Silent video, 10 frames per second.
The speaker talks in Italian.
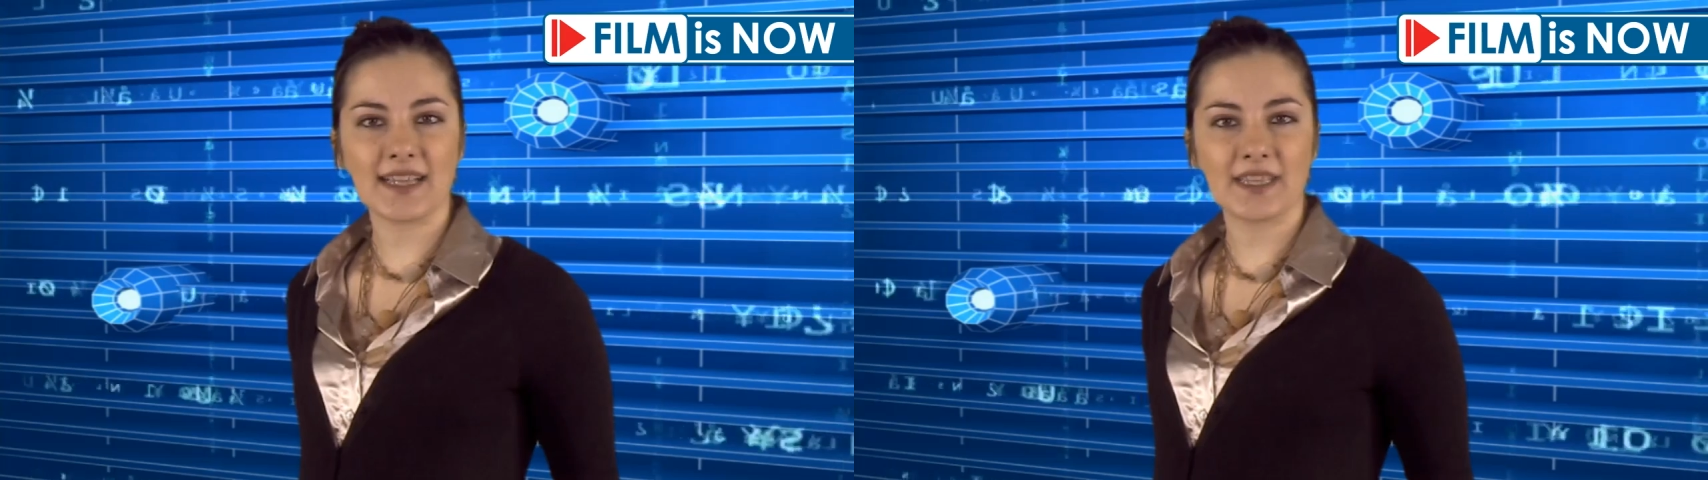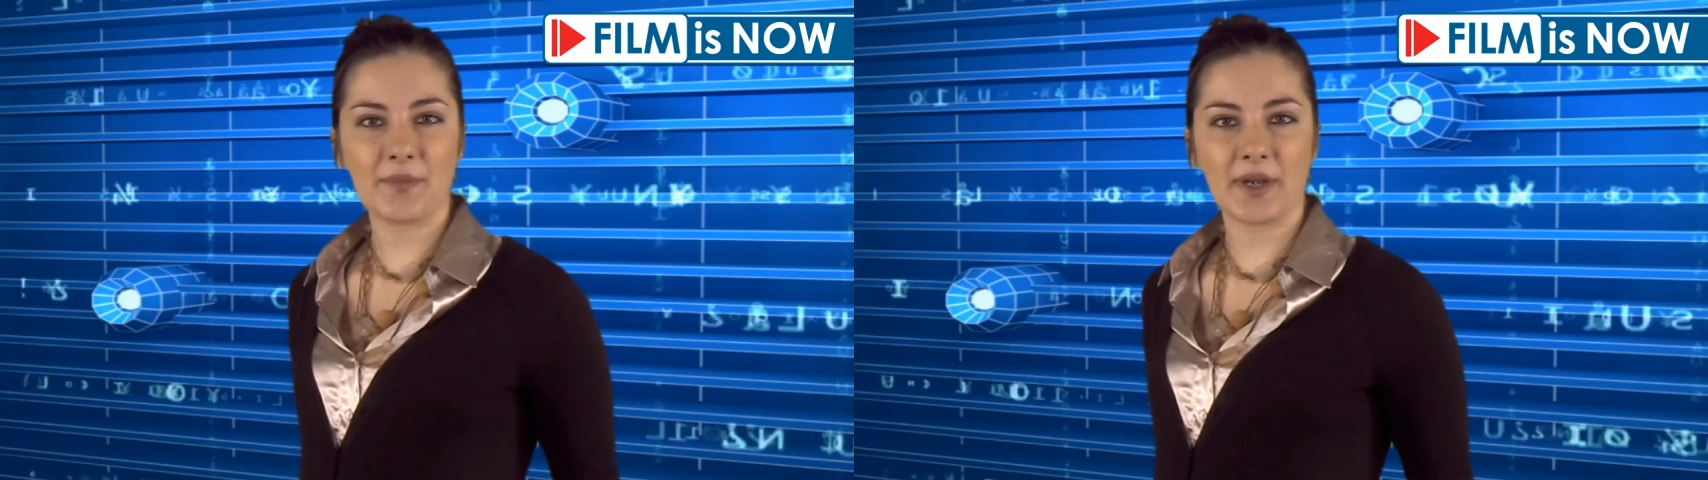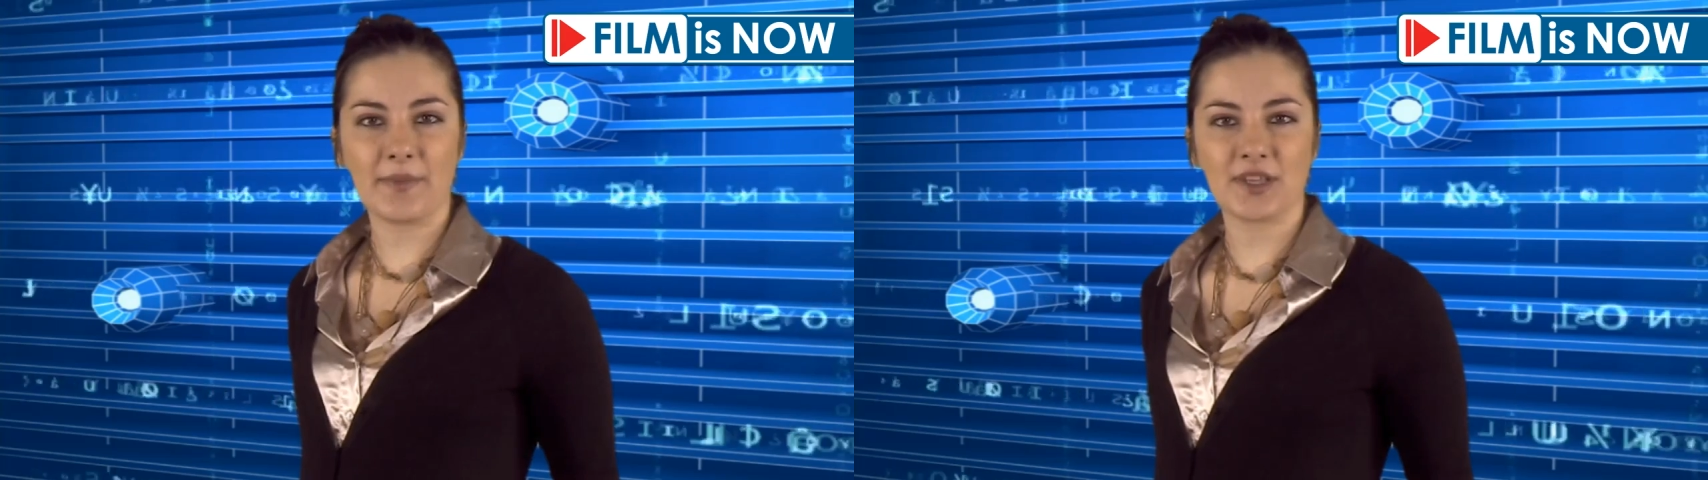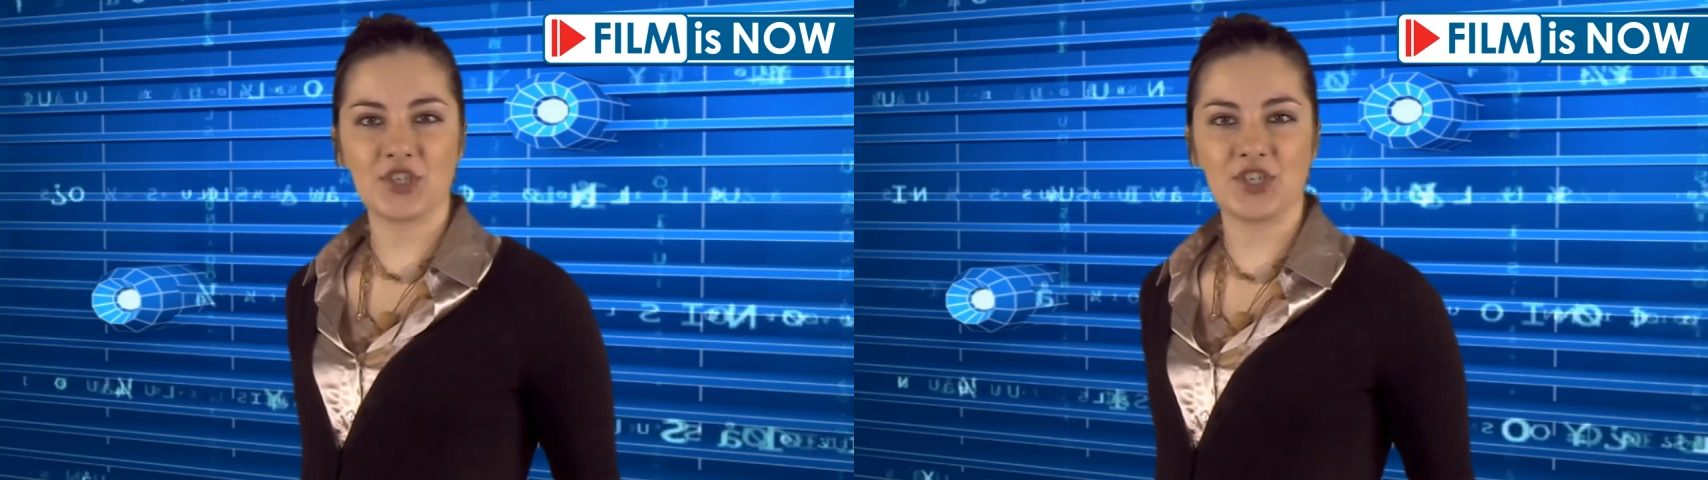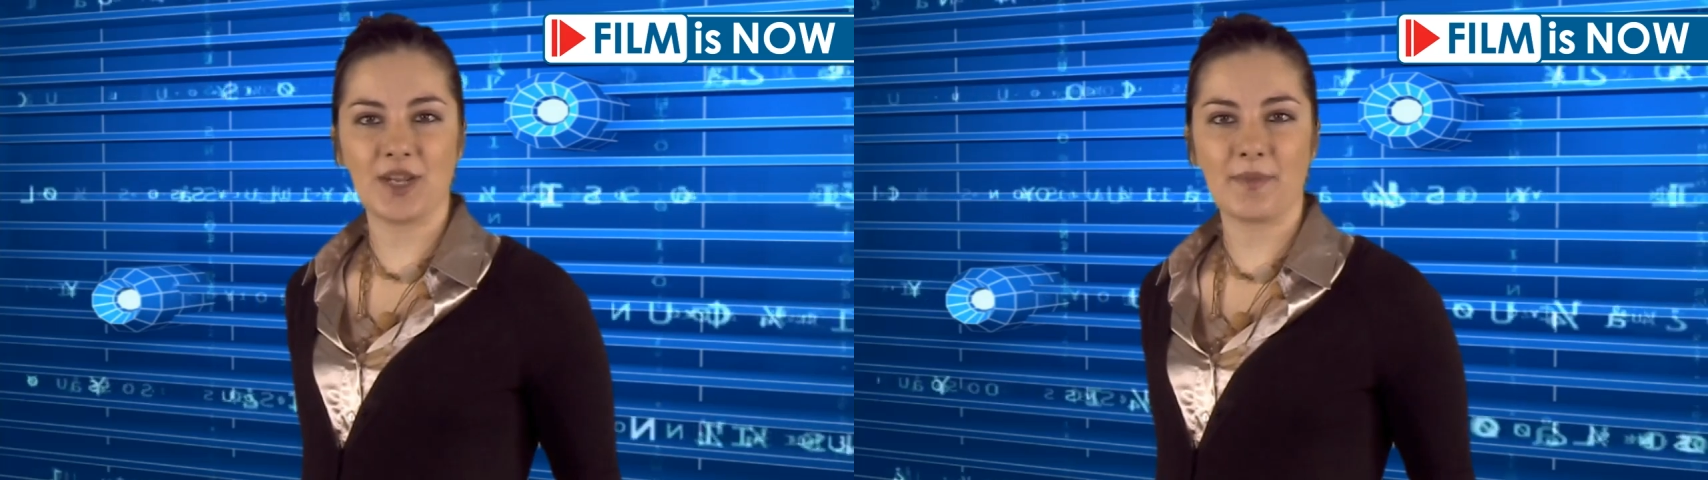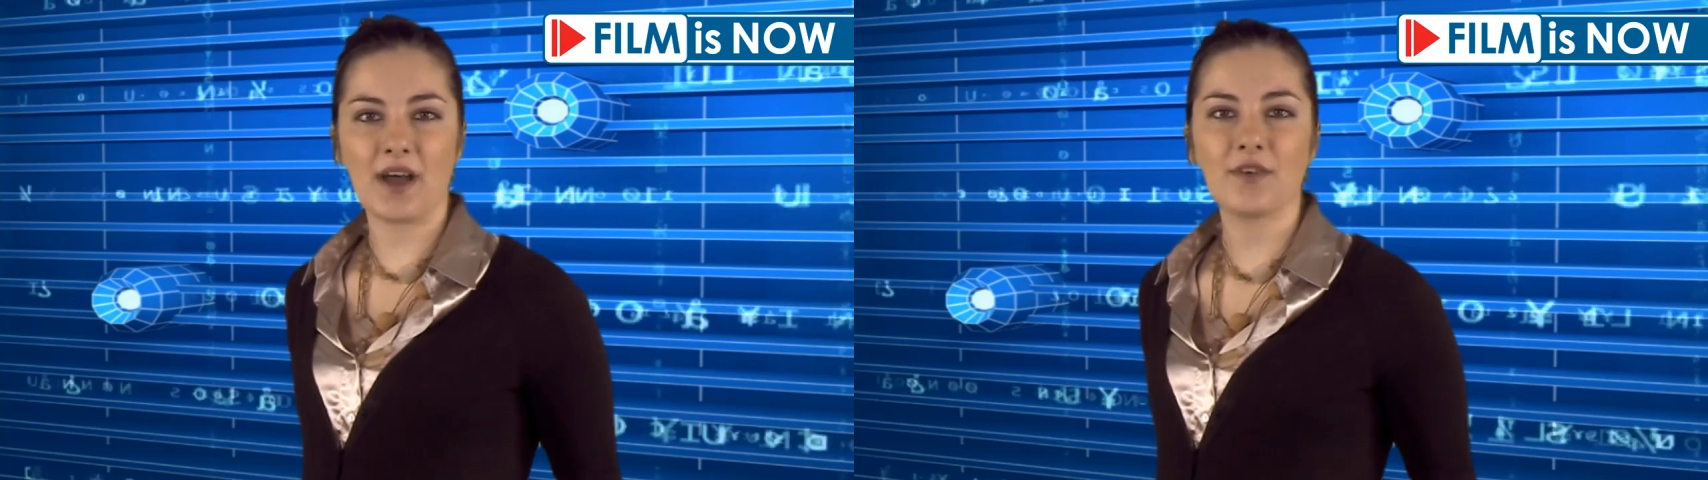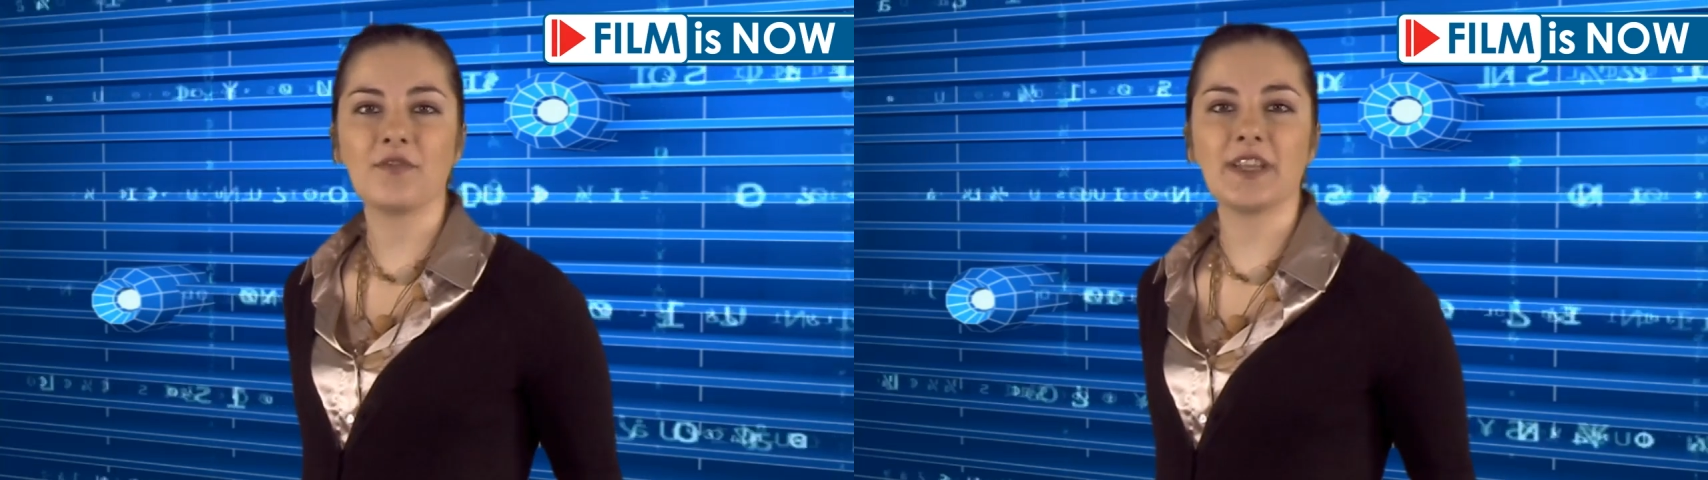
Anteprima Cinema.